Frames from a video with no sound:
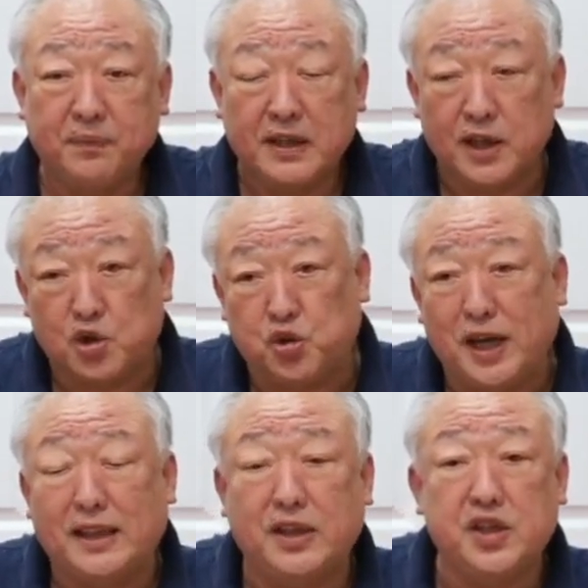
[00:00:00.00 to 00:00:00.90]
그래서
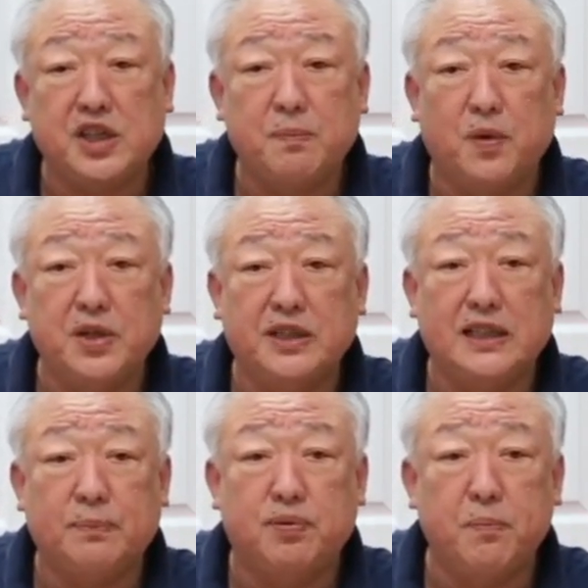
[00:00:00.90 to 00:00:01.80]
주의 뜻이
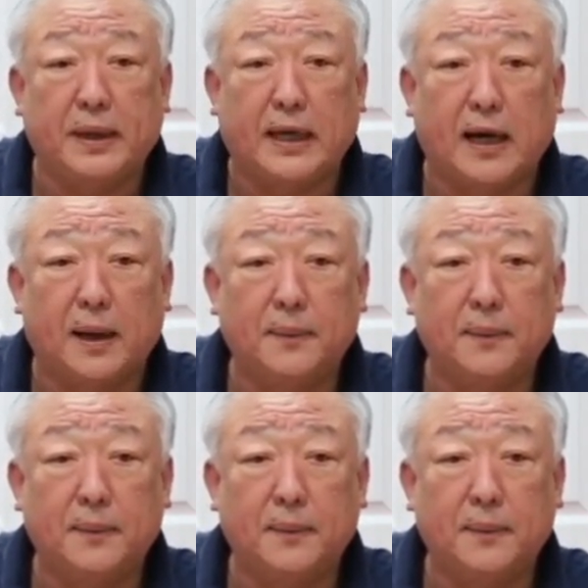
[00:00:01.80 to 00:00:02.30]
뭔지를 분별해라.